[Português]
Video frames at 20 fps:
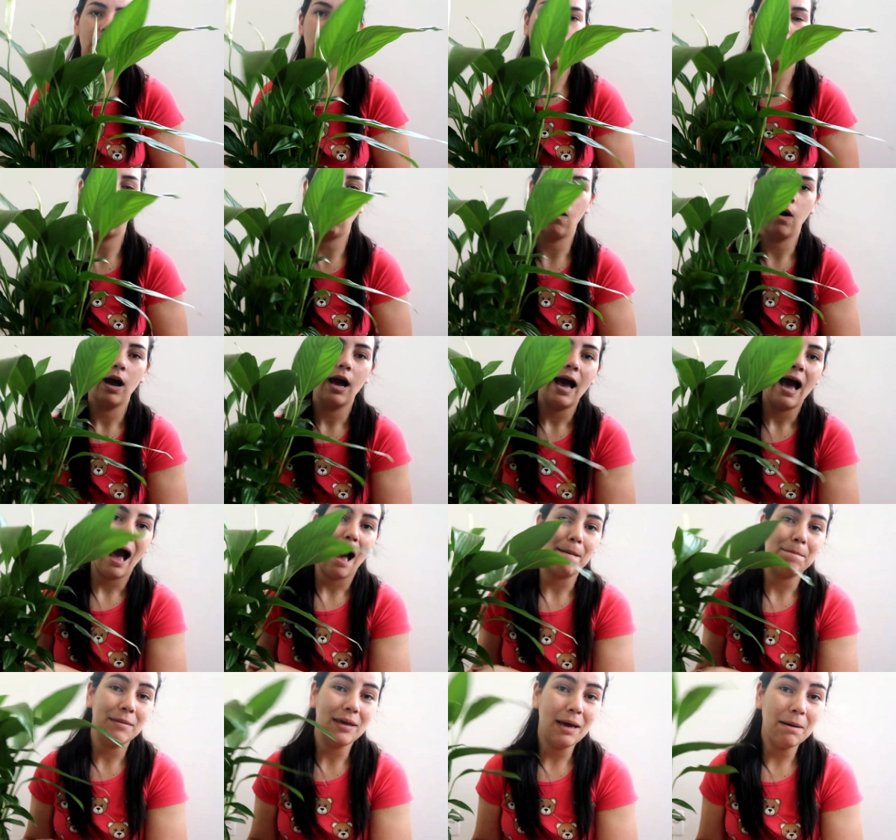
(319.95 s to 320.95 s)
Ó,
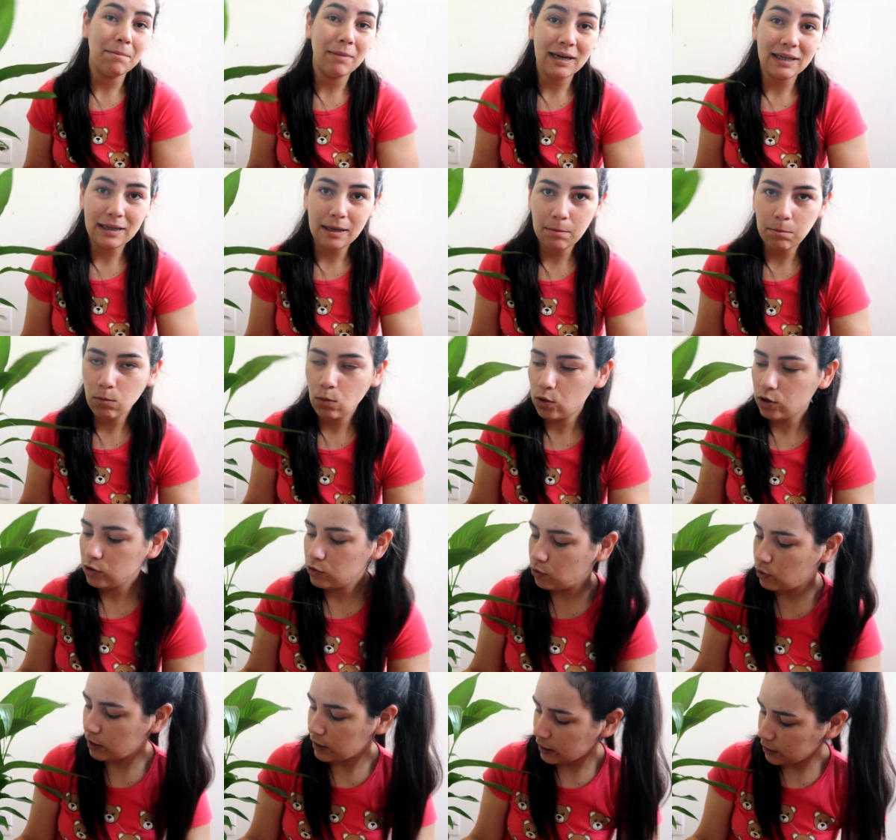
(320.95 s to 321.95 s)
a minha mãe tem
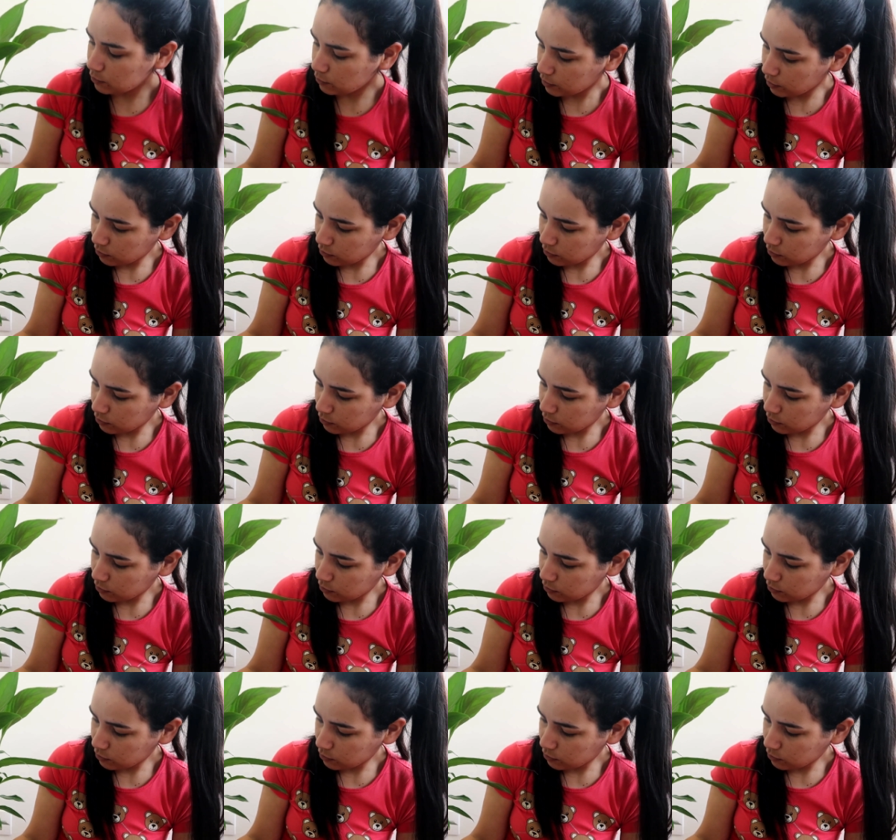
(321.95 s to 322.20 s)
muito lírio,